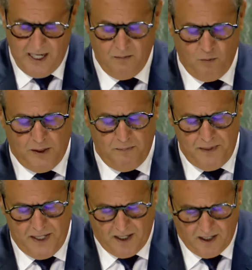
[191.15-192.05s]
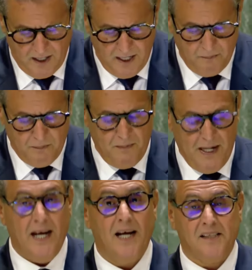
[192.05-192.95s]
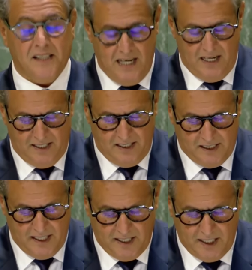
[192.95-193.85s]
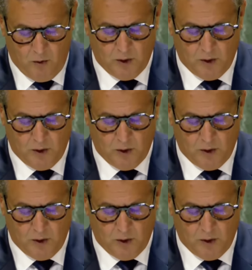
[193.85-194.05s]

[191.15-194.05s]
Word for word: المدمرة بمآسها الإنسانية